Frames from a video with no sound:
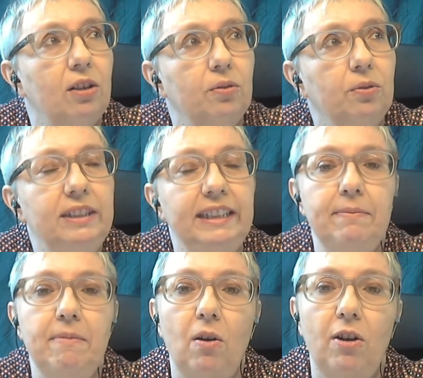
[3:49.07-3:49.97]
und
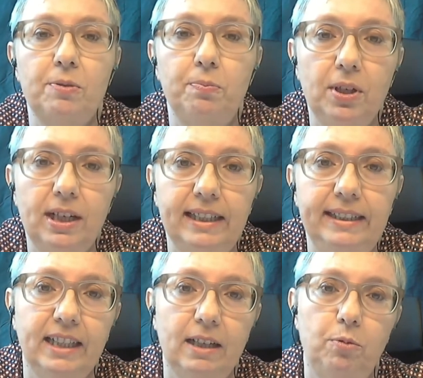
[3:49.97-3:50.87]
eben auch aus
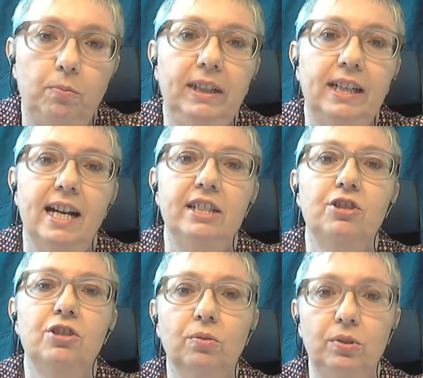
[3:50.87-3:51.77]

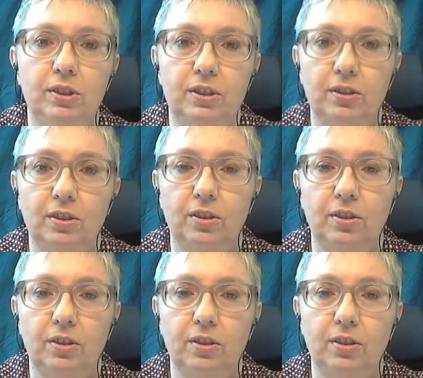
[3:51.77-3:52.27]
bürgerlich-republikanischen und